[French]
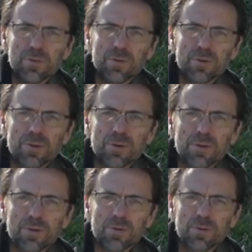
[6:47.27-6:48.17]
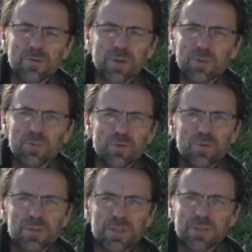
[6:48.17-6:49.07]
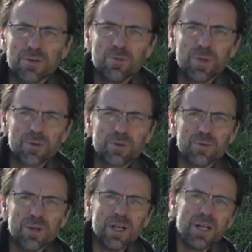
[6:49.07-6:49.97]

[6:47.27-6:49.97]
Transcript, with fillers: Donc, donc voilà, pour vous, c'est d'une pierre deux coups.